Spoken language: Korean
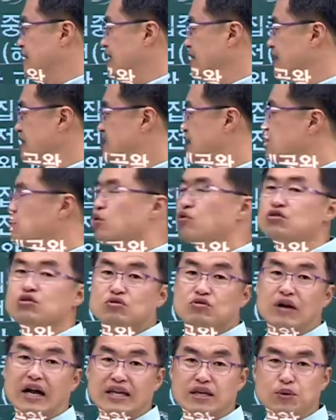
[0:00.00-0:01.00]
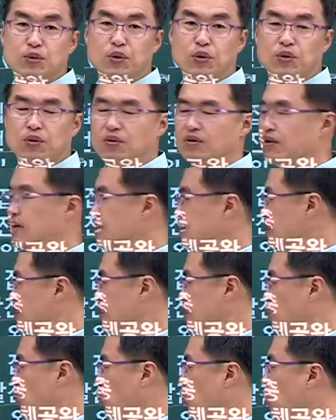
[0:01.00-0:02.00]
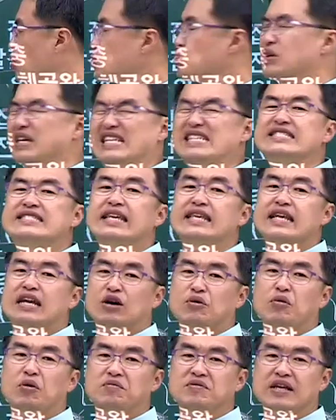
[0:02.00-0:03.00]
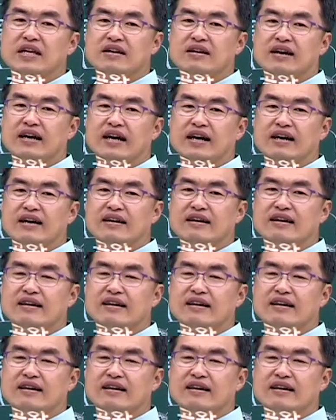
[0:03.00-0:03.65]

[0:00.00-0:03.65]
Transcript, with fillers: 이게 진고 귀족도 아니고 호족 1세대라고 보면 되는 거야.